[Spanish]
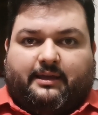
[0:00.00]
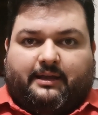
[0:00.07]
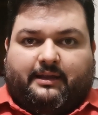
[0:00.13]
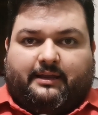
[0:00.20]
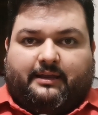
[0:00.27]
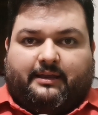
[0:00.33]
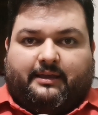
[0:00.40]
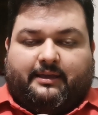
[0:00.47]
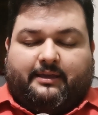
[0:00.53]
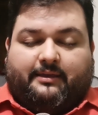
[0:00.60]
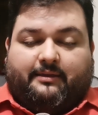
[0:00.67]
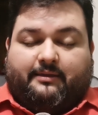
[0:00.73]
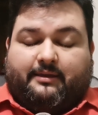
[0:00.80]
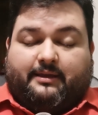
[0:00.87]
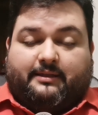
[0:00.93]

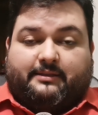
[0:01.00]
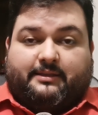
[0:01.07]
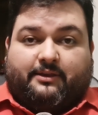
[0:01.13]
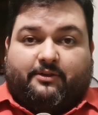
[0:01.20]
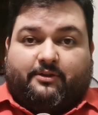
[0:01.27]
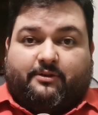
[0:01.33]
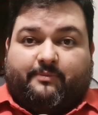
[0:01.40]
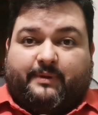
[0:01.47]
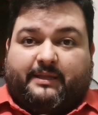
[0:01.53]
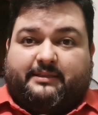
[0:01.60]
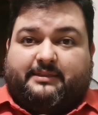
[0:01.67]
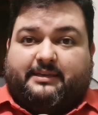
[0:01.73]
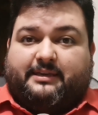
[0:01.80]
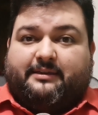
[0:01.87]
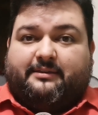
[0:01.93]
eh,
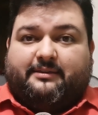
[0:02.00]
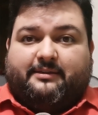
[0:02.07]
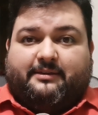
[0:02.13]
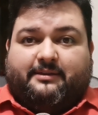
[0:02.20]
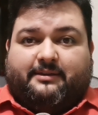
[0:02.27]
anteriormente,